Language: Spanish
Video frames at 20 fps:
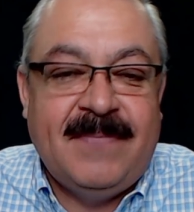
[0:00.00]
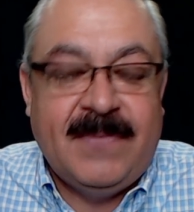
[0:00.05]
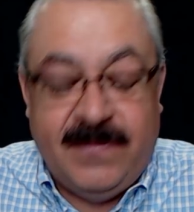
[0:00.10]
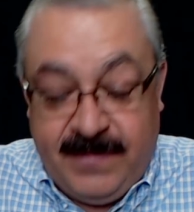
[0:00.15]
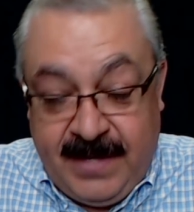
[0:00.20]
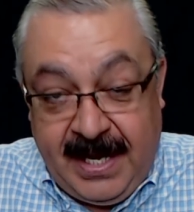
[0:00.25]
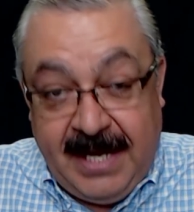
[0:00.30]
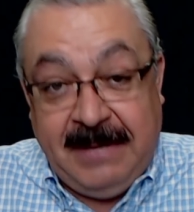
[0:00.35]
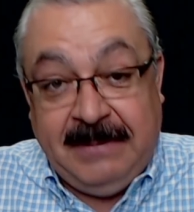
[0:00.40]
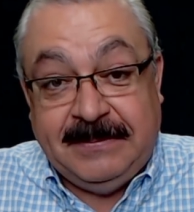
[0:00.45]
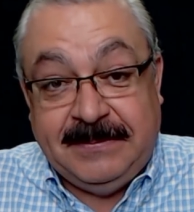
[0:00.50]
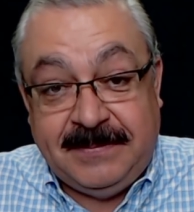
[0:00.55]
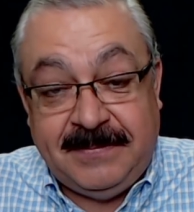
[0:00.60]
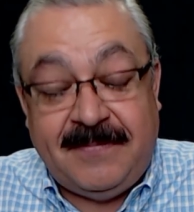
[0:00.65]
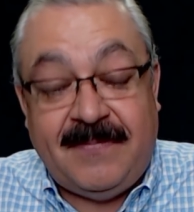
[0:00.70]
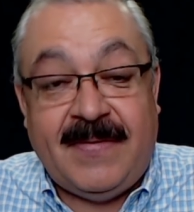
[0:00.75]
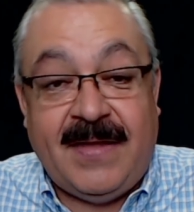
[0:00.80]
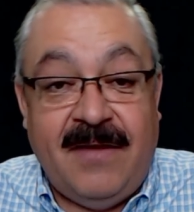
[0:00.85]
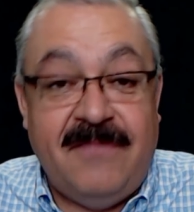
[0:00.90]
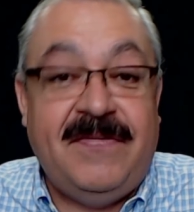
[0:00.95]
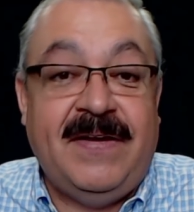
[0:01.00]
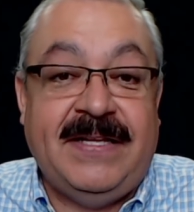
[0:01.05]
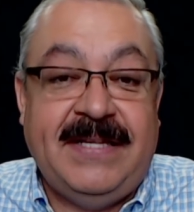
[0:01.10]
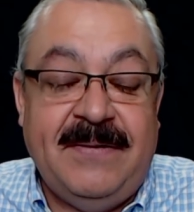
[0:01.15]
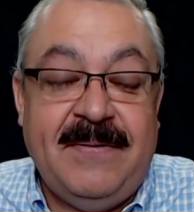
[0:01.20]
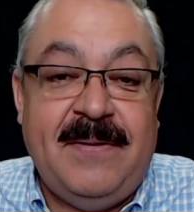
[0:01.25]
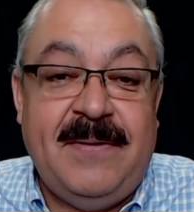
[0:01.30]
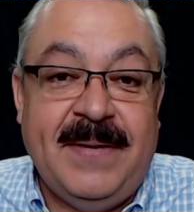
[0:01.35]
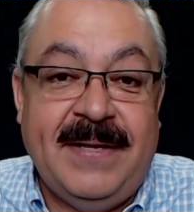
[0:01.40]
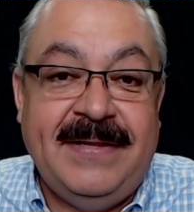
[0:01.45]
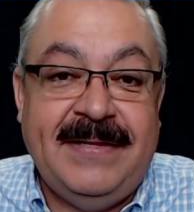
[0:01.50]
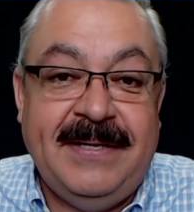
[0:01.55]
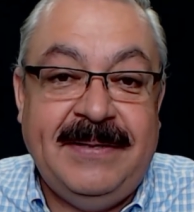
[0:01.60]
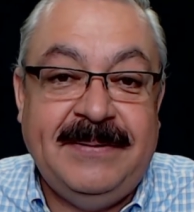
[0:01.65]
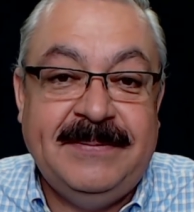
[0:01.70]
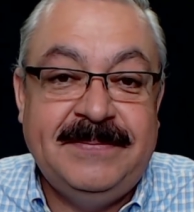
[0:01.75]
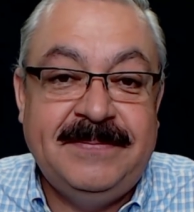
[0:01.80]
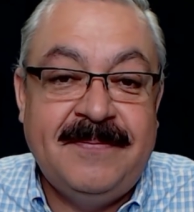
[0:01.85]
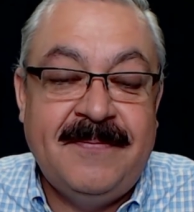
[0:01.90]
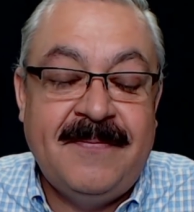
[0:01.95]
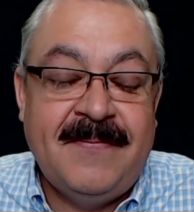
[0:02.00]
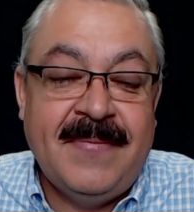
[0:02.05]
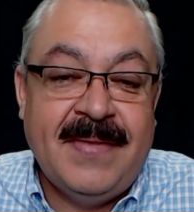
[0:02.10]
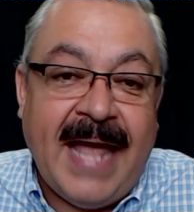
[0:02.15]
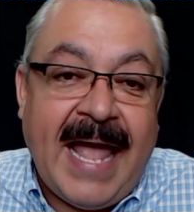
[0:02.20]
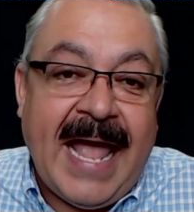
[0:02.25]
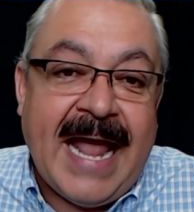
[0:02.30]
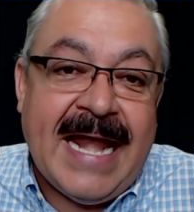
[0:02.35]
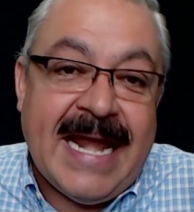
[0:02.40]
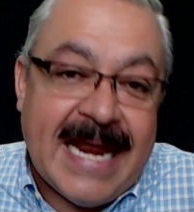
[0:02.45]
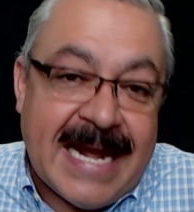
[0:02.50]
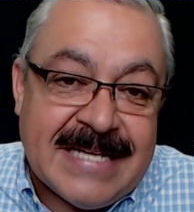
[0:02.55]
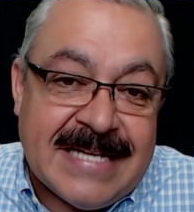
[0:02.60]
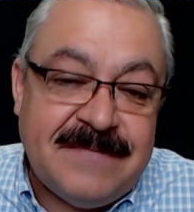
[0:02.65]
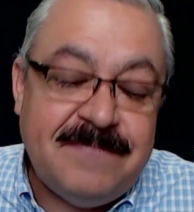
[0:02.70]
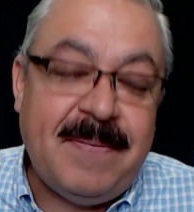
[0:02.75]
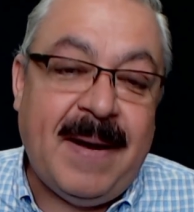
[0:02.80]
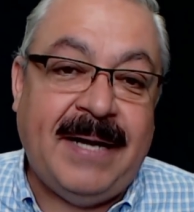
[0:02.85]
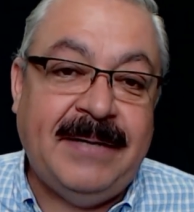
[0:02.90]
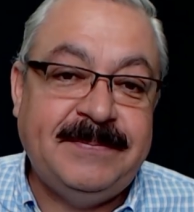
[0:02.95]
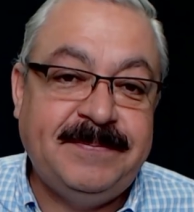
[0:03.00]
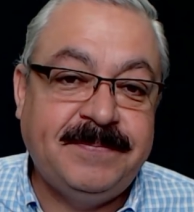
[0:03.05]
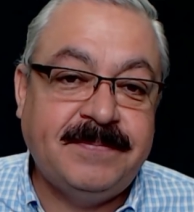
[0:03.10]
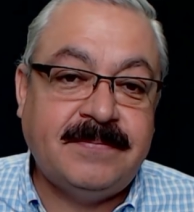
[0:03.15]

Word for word: Sí, efectivamente, en el spa.